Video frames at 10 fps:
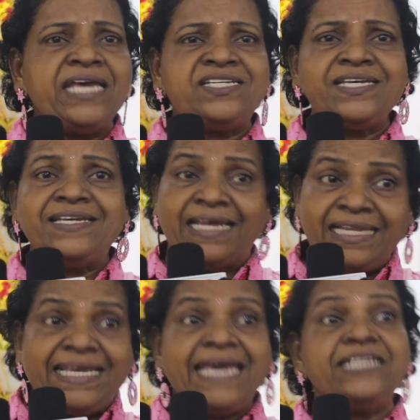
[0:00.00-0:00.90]

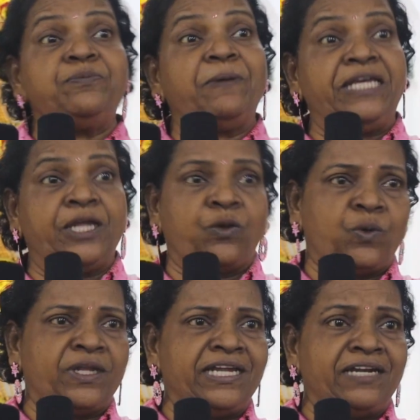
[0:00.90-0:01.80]
யூகேஜி எல்கேஜி
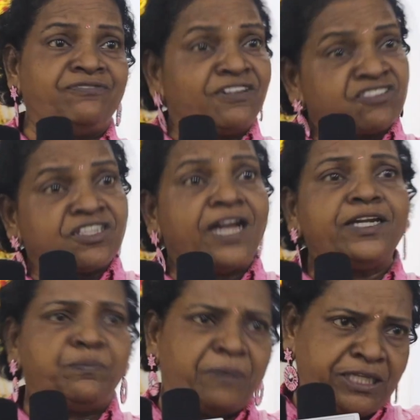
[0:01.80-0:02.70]
படிக்கிற குழந்தைகள்
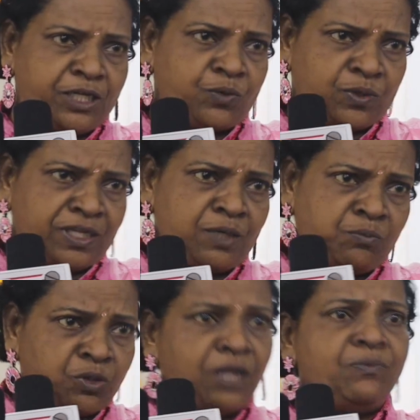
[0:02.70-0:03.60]
ஃபஸ்ட் ஸ்டாண்டர்ட் படிக்கிற
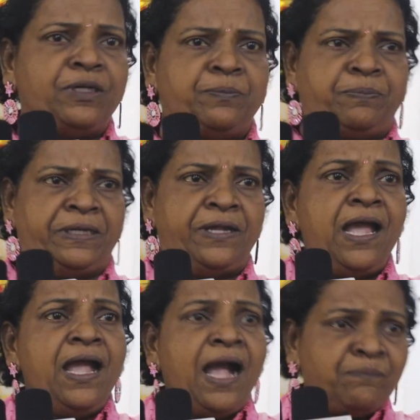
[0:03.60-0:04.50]
குழந்தைகள் முதல்
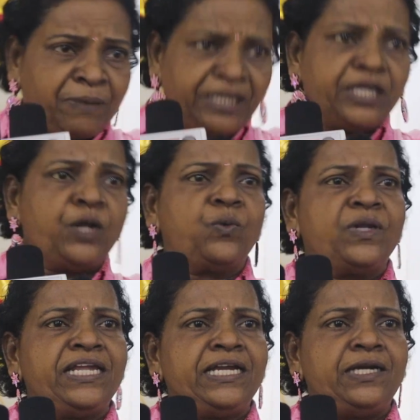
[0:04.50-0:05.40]
வகுப்பு
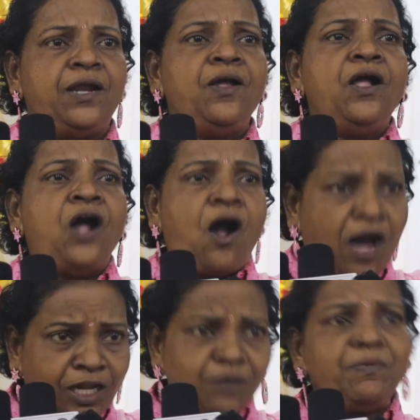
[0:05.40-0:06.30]
படிக்கிற குழந்தைகள்
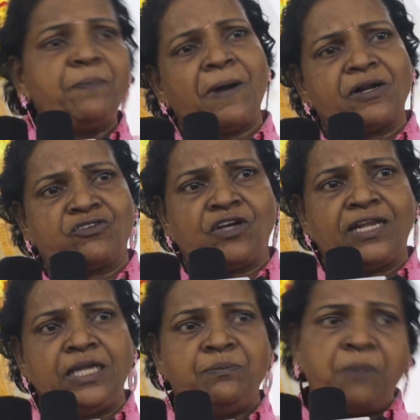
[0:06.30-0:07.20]
ஆரம்ப
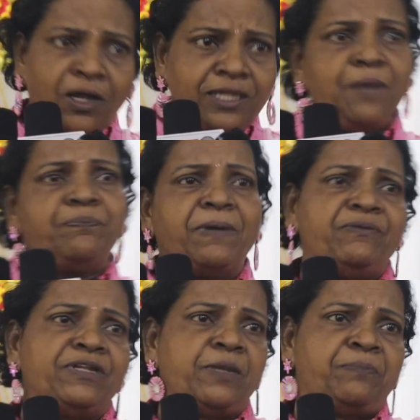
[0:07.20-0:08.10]
பாடசாலையில்
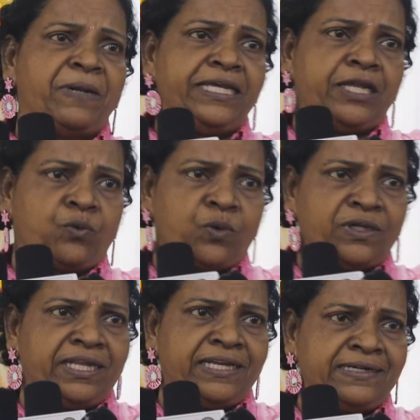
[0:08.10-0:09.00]
பால்ய பருவத்தை
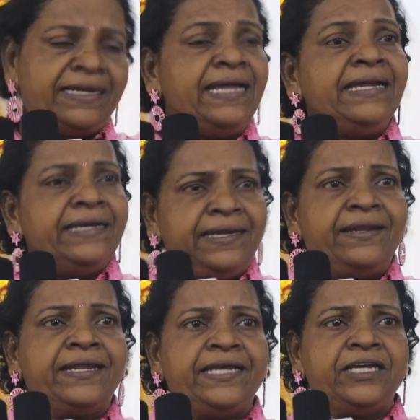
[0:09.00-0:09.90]
படிக்கிற குழந்தைகள்
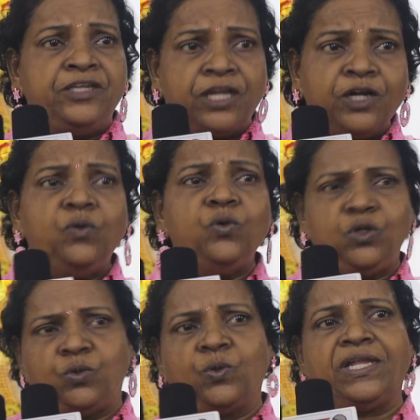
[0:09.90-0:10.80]
இன்றைக்கு
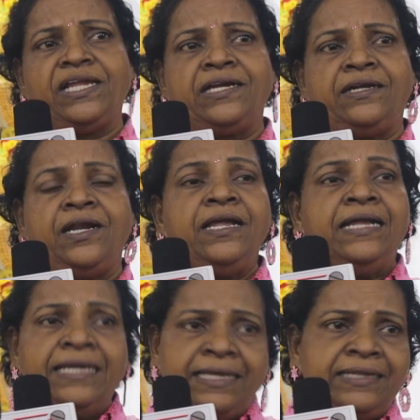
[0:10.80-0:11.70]
இருநூறு
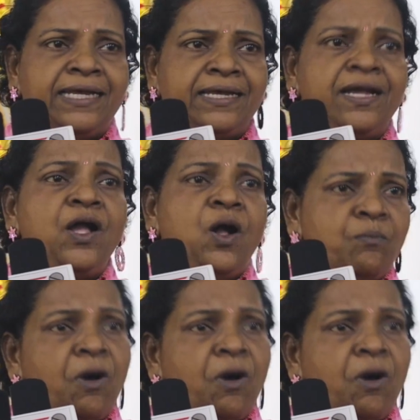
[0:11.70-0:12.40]
குழந்தைகள் இந்த